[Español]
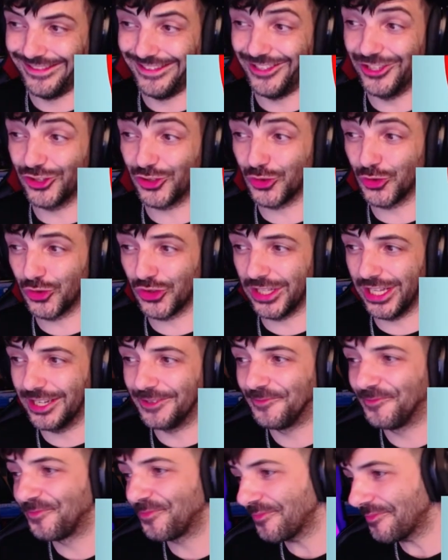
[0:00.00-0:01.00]
¿Os gusta?
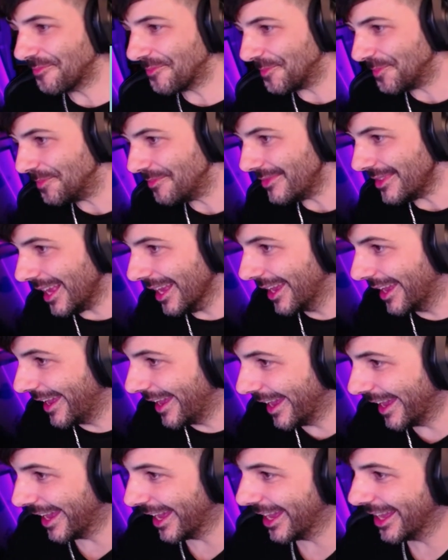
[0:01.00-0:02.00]

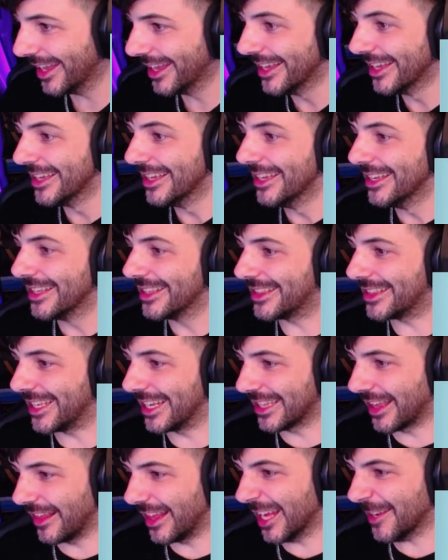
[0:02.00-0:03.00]
Eh,
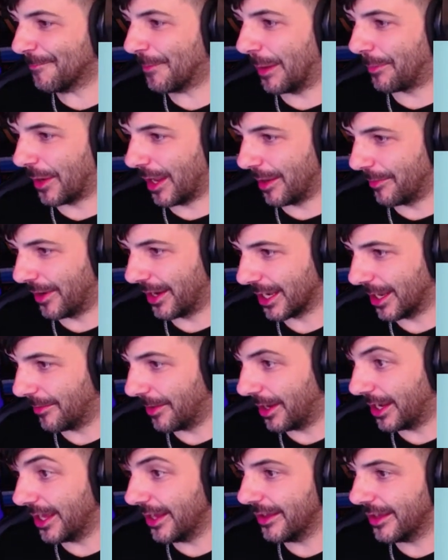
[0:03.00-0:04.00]
siete días para palmarla,
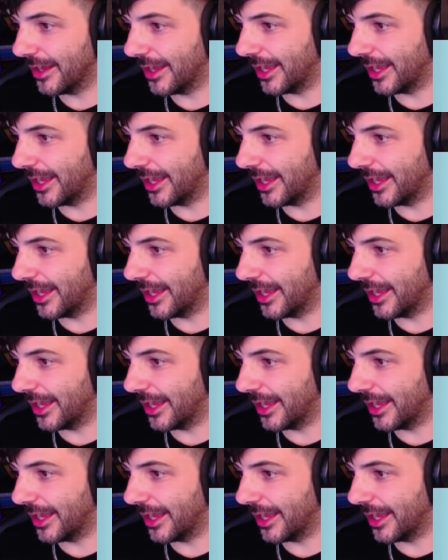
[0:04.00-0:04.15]
¿vale?